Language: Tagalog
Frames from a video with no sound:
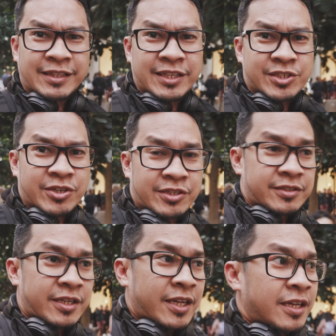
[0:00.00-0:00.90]
mileage on
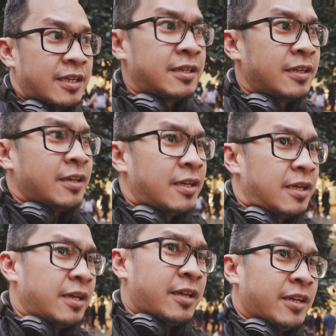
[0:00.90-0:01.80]
today.
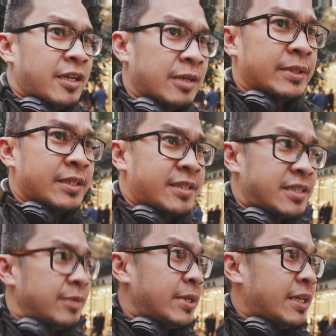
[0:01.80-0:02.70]
Honda
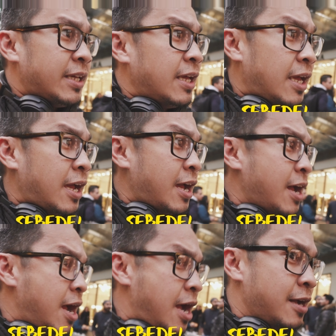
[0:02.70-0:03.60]
Civic.
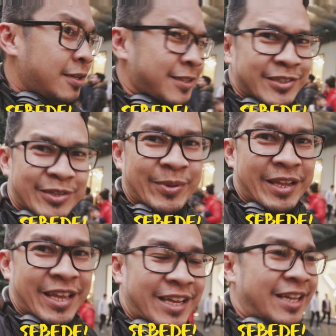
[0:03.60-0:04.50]

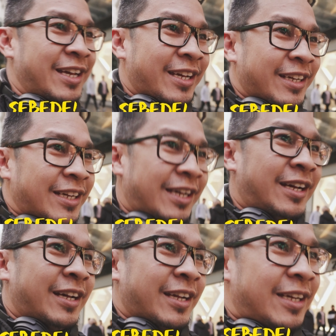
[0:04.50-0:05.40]
Civic.
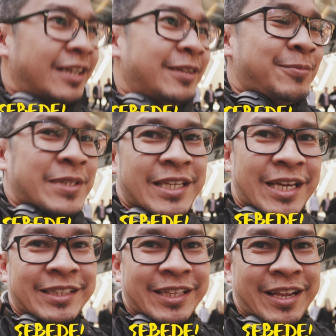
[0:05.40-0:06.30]
Sa iya
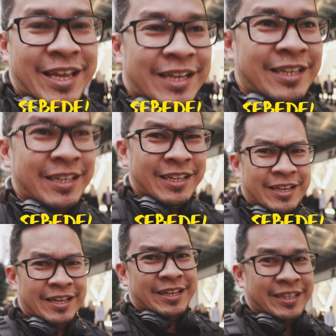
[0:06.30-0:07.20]
na today.
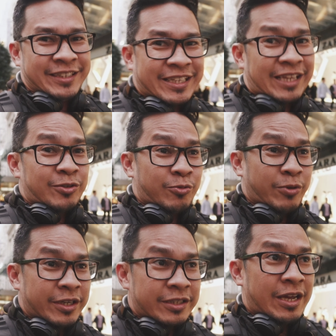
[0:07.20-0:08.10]
Ikan ko
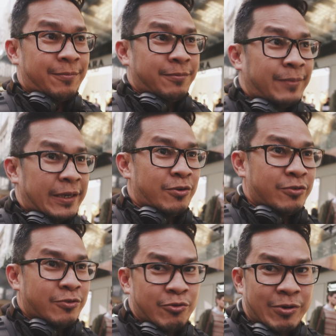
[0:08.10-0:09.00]
board niya.
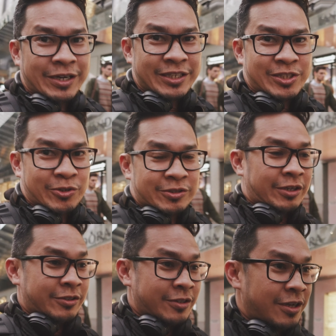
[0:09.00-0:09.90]
Madong ko po. Picture
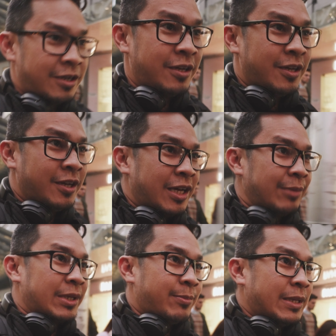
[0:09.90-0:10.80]
karon.
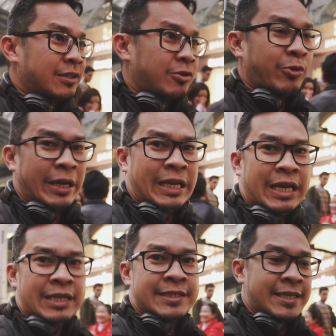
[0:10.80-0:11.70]
I'm gonna meet Queen
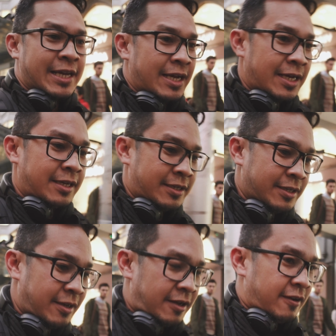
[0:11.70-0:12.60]
sa
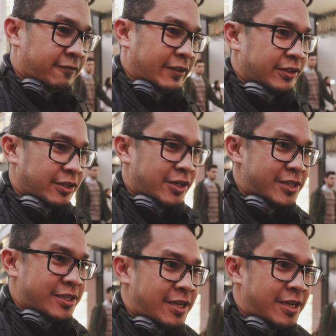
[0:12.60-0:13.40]
Flinders.